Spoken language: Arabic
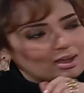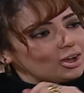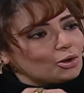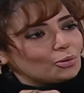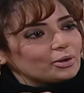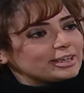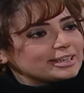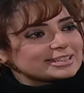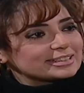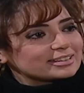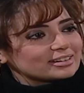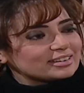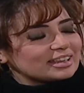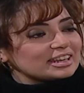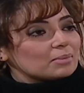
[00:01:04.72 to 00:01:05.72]
وهي
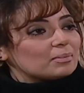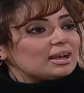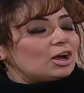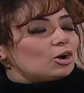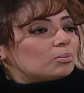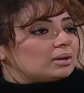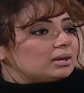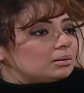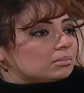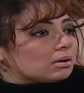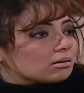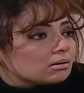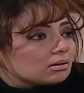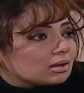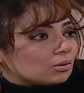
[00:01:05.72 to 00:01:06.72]
سكرتارية مالها ومال
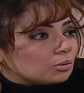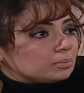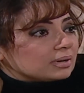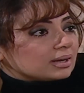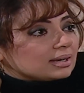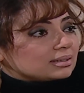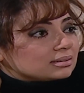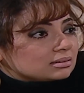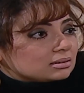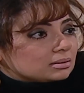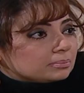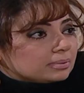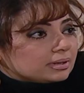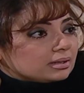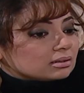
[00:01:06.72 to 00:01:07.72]
المراجع والمجلات
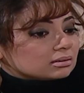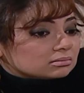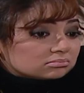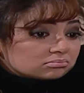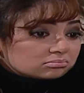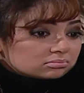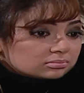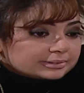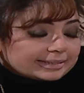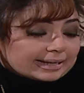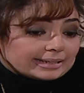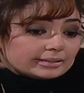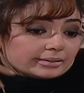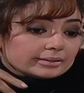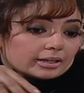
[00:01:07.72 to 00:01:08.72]
الطبية
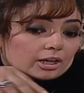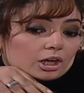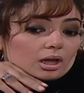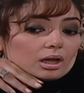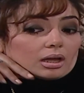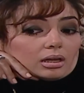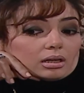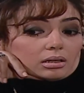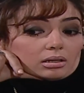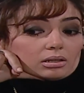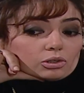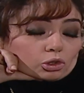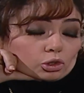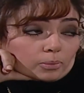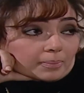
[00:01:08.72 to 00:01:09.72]
يعني آه،
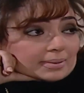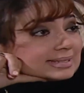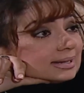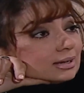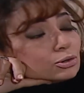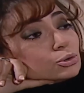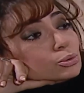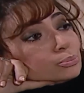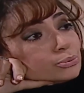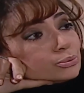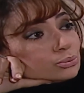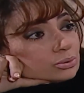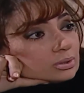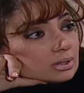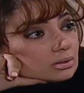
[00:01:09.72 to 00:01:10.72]
يطلب مثلا
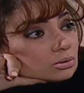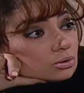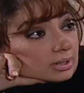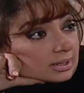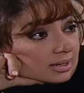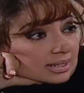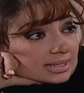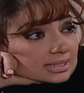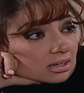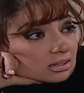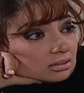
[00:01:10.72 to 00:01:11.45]
كمبيوتر اورجنايزر